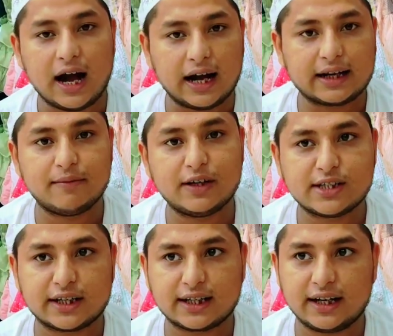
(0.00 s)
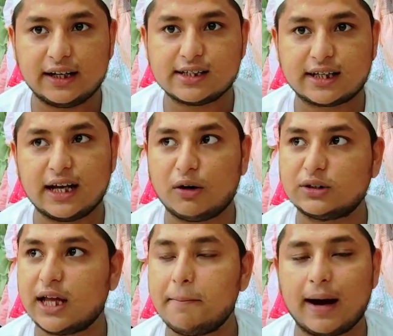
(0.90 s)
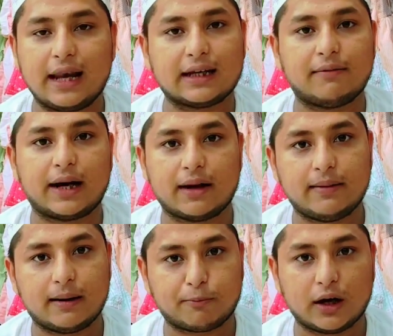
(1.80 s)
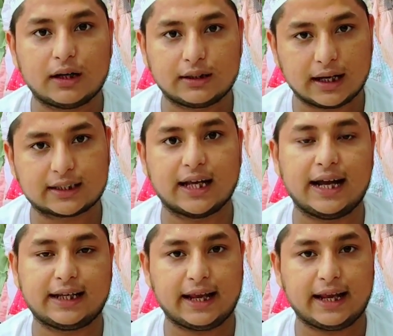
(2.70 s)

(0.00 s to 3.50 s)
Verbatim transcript: आके विजिट करने से क्या होता है माल के बारे में आपको लगता